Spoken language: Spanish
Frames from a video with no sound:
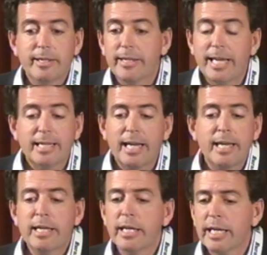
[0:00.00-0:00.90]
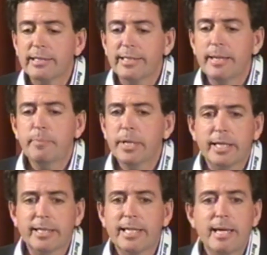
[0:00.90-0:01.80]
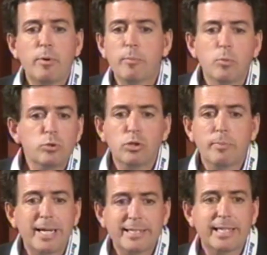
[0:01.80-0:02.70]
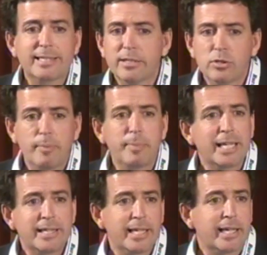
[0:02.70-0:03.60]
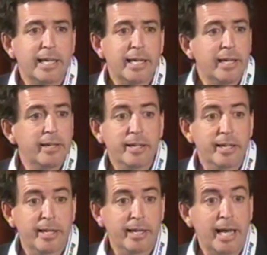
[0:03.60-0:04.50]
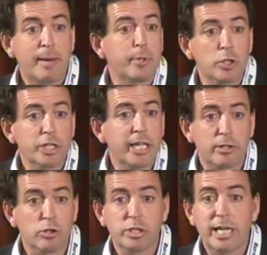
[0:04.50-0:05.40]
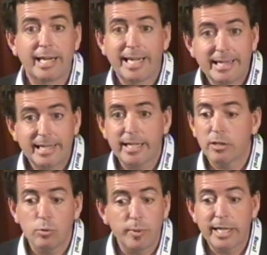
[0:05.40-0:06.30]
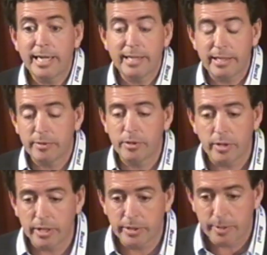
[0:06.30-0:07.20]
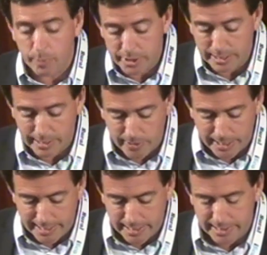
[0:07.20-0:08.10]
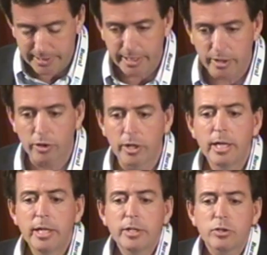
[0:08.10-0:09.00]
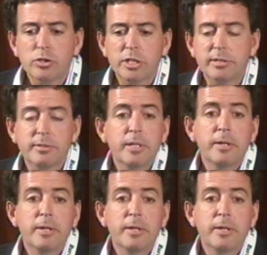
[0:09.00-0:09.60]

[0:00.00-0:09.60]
y hasta ahí era siempre que teníamos mucho más acceso a plata que eh, a proyectos y a gente que estuviera eh, dispuesta a trabajar en el interior. Entonces,